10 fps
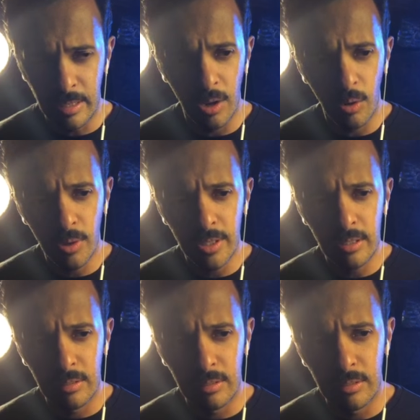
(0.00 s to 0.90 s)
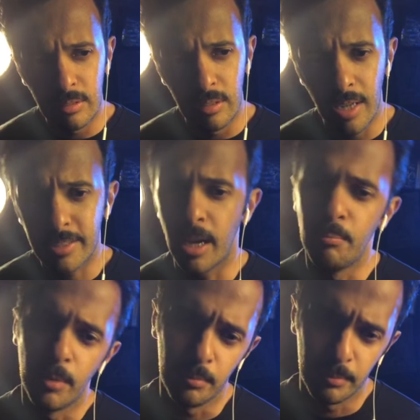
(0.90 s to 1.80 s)
قالوا لي لا
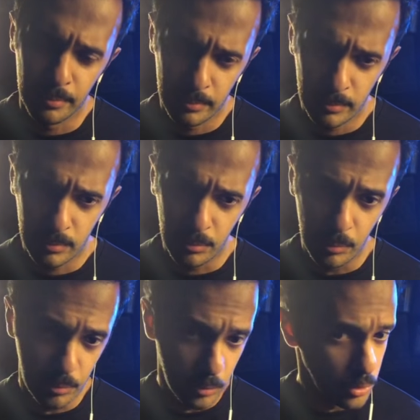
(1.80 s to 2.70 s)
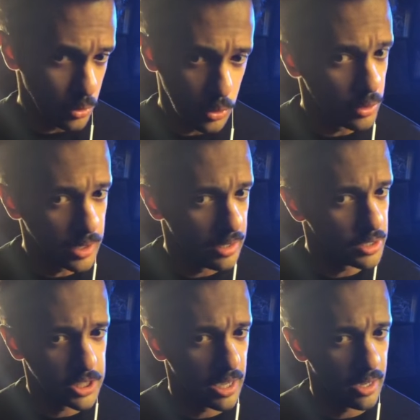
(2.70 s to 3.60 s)
تعمم مو كل
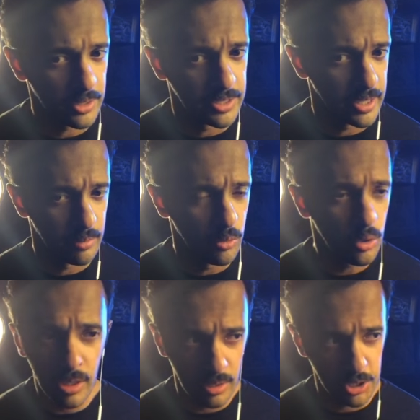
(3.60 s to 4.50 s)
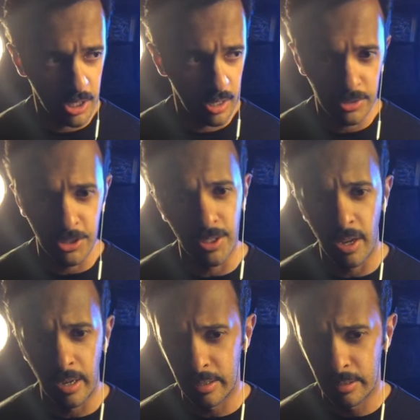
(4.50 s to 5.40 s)
الشيلات زين مو كل الشيلات
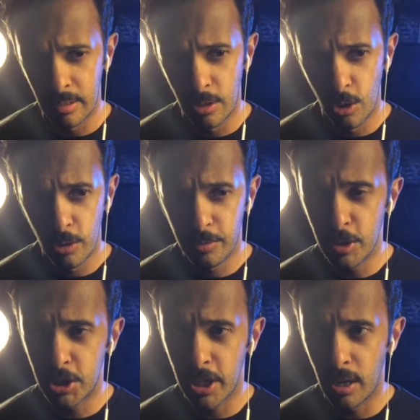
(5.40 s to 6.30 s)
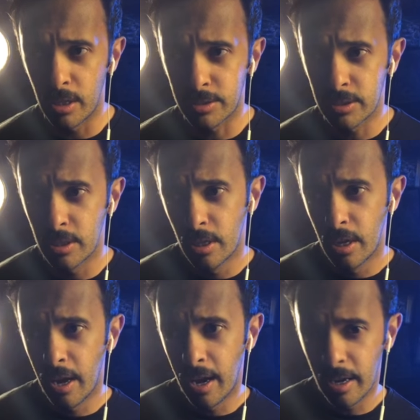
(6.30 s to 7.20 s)
صراخ في شيلات
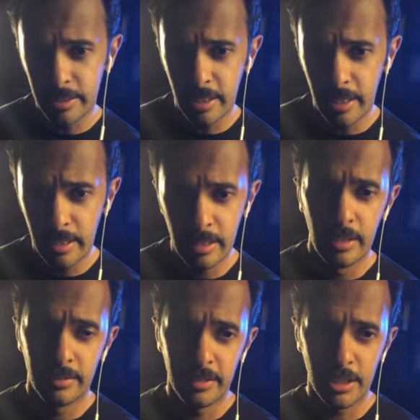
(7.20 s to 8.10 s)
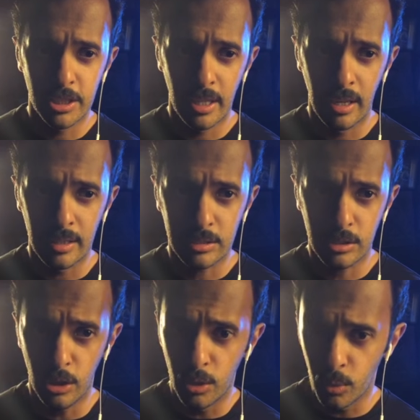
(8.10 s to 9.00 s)
هاديه في شيلات
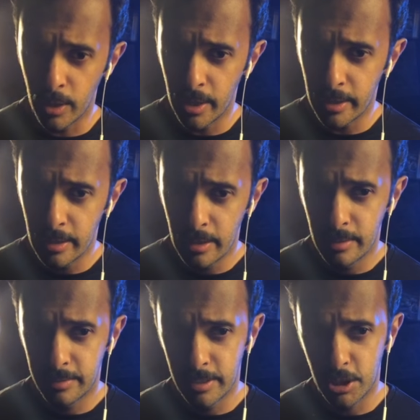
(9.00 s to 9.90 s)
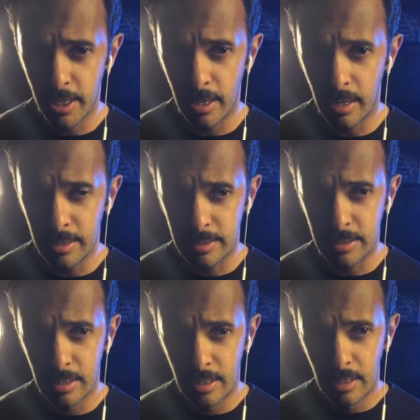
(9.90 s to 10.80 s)
حلوه في شيلات
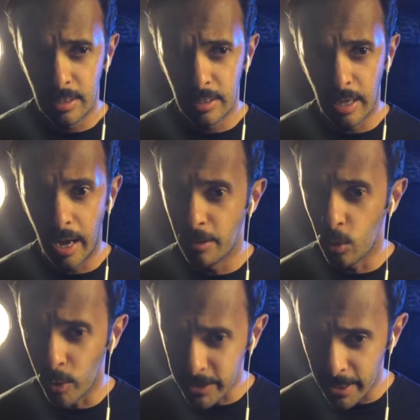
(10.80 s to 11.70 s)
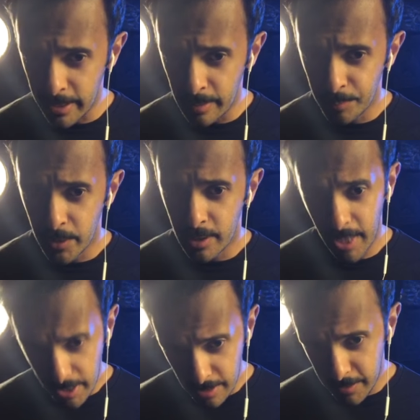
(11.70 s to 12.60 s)
آه، عن الوطن
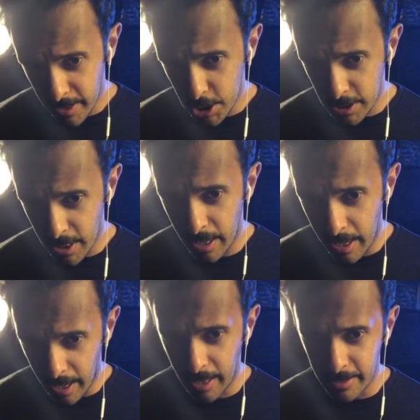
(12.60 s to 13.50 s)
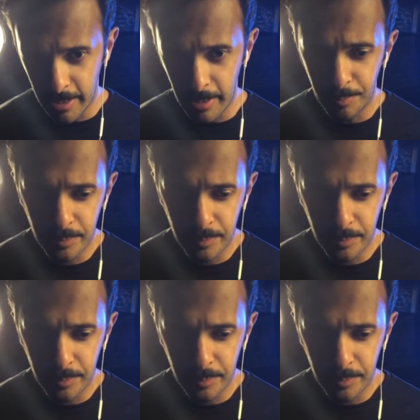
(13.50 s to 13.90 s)
يعني في اشياء هاديه